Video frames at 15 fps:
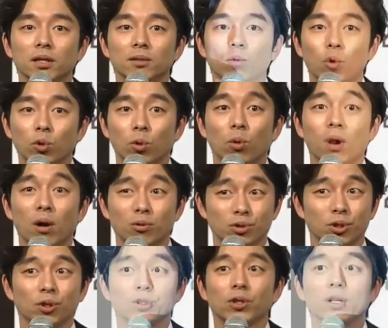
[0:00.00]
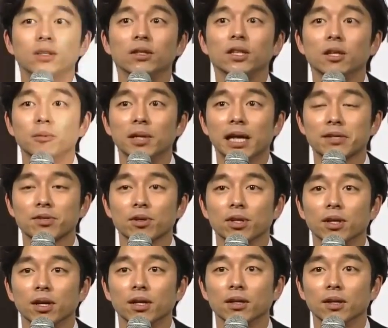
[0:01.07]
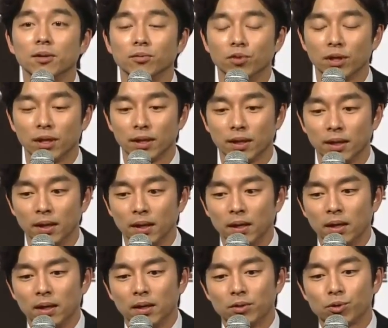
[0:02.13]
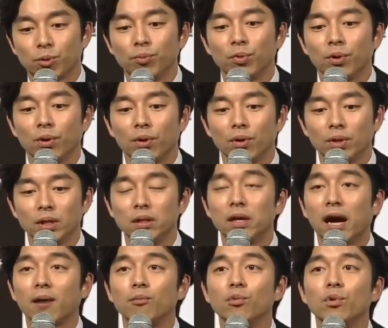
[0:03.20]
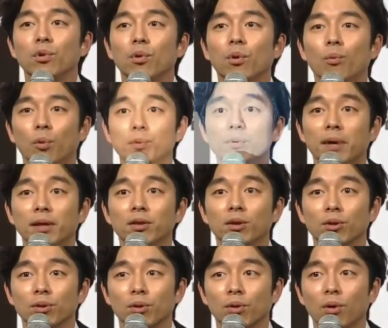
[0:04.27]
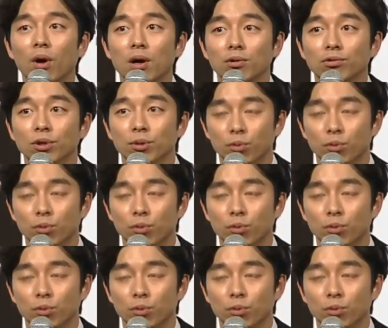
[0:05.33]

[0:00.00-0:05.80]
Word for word: 그만큼 혹독하고 처절한 느낌이 났어야 됐기 때문에 좀 더 이를 악물고 몸을 만들었던 것